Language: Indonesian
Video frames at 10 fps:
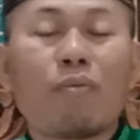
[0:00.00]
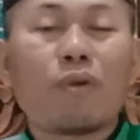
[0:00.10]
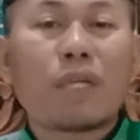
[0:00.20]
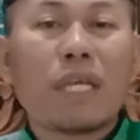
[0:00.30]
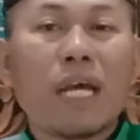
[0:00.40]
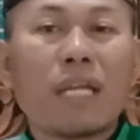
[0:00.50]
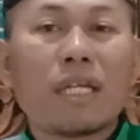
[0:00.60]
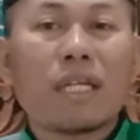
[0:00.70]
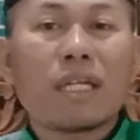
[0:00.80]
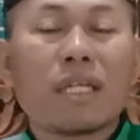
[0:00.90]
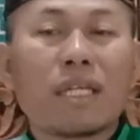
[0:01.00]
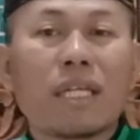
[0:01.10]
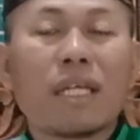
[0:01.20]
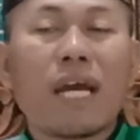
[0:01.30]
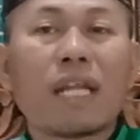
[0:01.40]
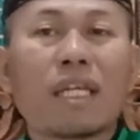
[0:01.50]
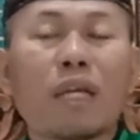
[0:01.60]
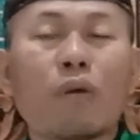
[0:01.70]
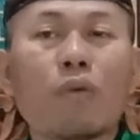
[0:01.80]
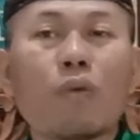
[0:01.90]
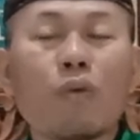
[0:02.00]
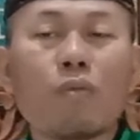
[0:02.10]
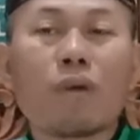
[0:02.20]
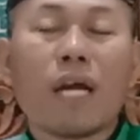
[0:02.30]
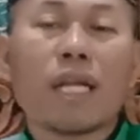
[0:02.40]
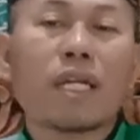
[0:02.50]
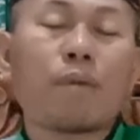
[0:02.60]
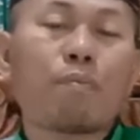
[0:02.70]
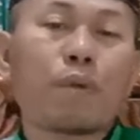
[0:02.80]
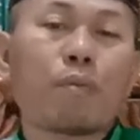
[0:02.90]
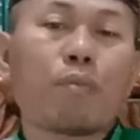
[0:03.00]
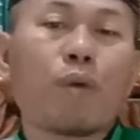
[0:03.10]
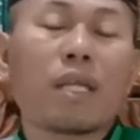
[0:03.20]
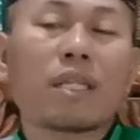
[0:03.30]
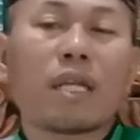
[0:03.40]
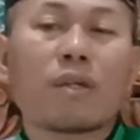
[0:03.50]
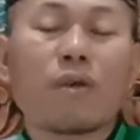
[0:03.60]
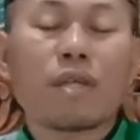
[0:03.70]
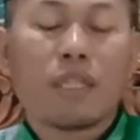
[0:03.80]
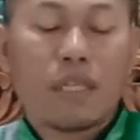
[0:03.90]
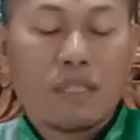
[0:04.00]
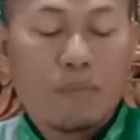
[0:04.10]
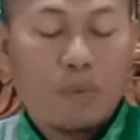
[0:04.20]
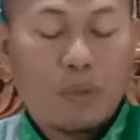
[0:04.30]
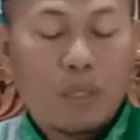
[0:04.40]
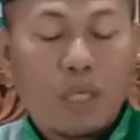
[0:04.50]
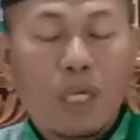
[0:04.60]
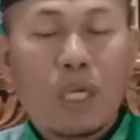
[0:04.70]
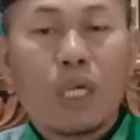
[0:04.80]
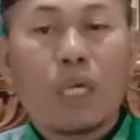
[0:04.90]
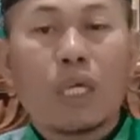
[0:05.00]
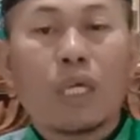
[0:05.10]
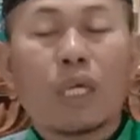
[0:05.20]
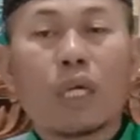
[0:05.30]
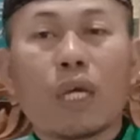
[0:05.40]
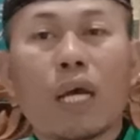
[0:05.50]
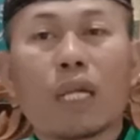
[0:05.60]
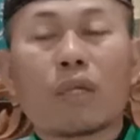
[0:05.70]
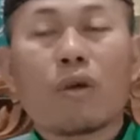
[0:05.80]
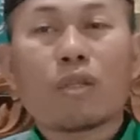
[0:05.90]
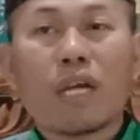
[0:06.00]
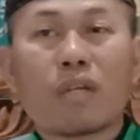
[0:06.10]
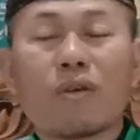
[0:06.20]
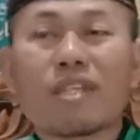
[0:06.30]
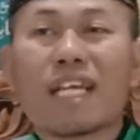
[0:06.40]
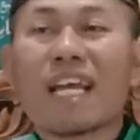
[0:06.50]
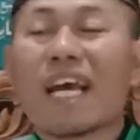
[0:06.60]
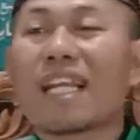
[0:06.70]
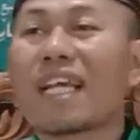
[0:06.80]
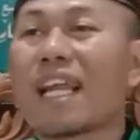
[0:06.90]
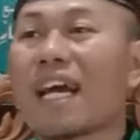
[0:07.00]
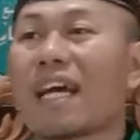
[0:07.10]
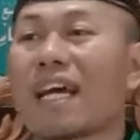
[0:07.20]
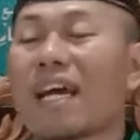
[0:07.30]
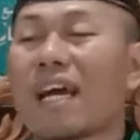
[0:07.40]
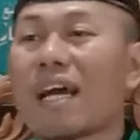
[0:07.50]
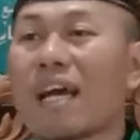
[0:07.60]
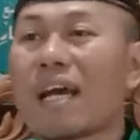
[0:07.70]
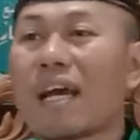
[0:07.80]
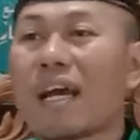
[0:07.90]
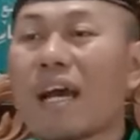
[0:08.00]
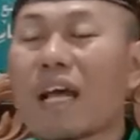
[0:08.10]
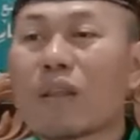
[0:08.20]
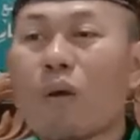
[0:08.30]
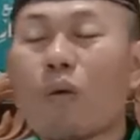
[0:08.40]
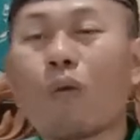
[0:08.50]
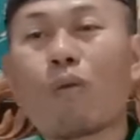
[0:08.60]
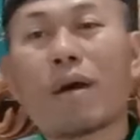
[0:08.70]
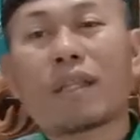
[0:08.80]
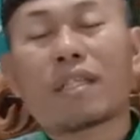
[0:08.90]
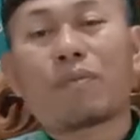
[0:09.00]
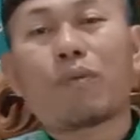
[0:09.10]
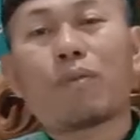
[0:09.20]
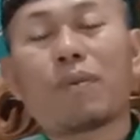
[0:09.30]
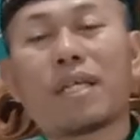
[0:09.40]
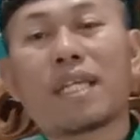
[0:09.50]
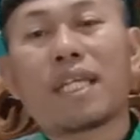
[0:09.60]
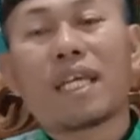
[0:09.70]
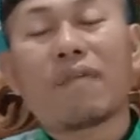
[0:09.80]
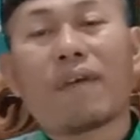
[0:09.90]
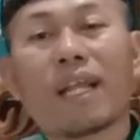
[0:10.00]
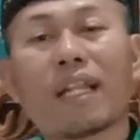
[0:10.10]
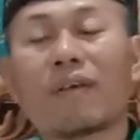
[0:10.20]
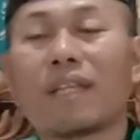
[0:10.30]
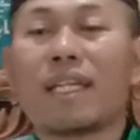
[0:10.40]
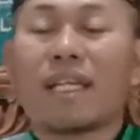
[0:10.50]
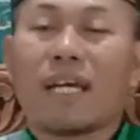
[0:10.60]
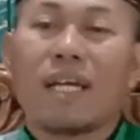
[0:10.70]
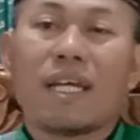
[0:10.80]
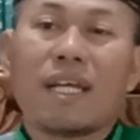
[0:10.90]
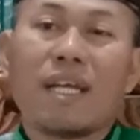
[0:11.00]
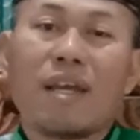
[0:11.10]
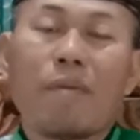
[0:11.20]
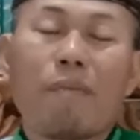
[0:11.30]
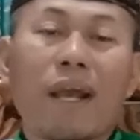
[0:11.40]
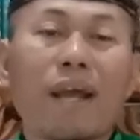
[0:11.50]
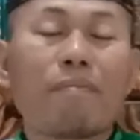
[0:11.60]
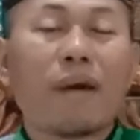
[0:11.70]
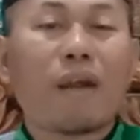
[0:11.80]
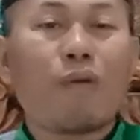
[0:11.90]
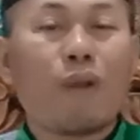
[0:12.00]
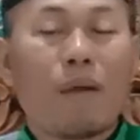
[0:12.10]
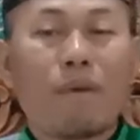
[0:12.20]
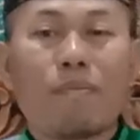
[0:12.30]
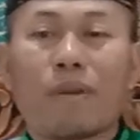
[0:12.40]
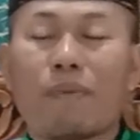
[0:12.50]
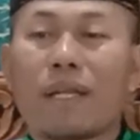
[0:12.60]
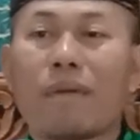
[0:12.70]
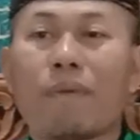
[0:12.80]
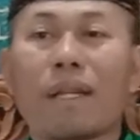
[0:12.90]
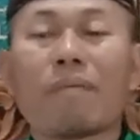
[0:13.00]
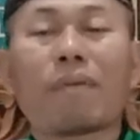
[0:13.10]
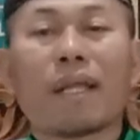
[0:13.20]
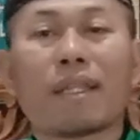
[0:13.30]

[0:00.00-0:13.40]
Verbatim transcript: kemudian dia dihukum karena perbuatan dosa tersebut dosa-dosanya kan hilang atau hukuman tersebut menjadi kifarat atau tidak para ulama berbeda pendapat